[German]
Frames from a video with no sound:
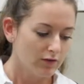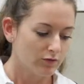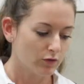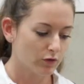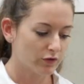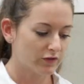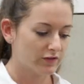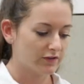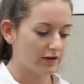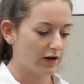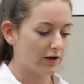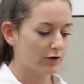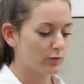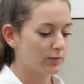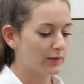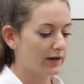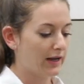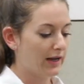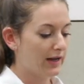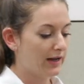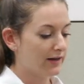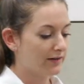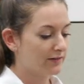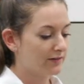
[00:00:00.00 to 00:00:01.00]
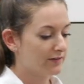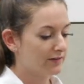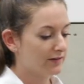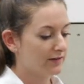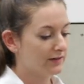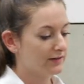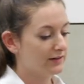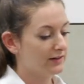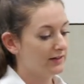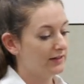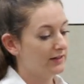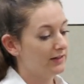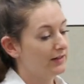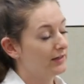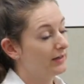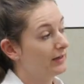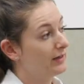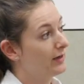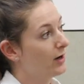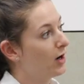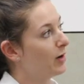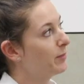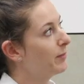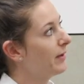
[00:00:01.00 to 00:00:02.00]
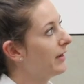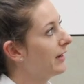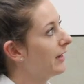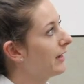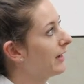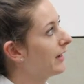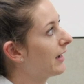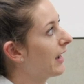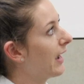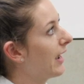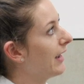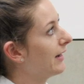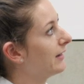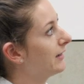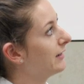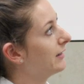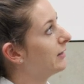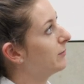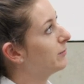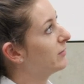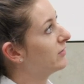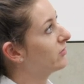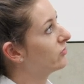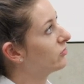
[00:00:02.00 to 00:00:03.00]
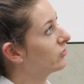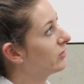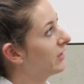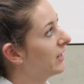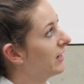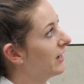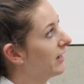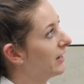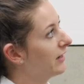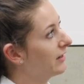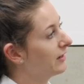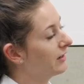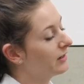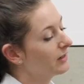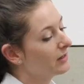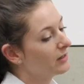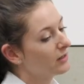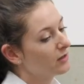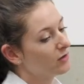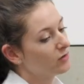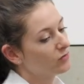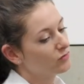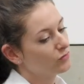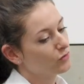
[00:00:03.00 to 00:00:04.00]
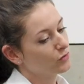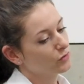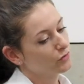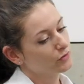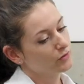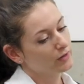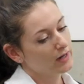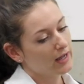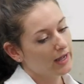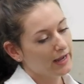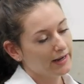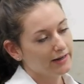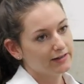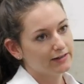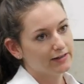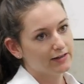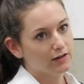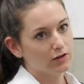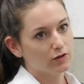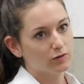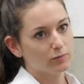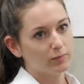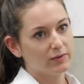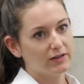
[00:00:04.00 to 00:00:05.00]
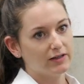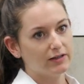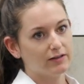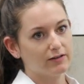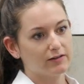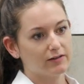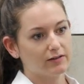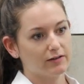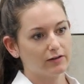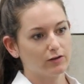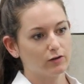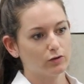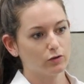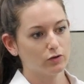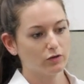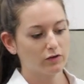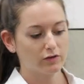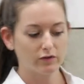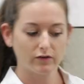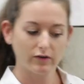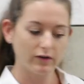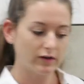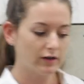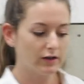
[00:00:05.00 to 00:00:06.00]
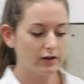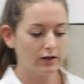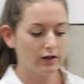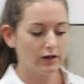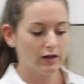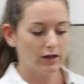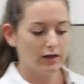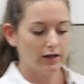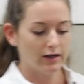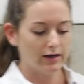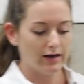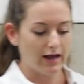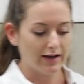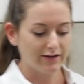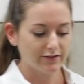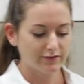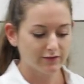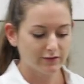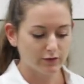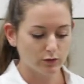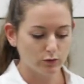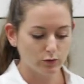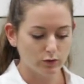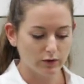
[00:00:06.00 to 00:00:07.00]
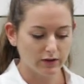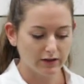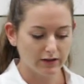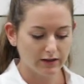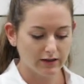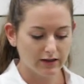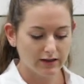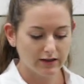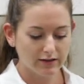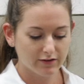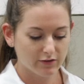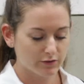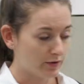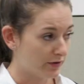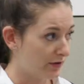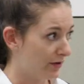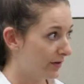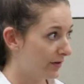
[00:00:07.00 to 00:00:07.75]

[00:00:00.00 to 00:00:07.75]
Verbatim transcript: wo es darum geht, die äh, Abhängigkeiten, die bestehen von IT-Anbietern und Leistungen zu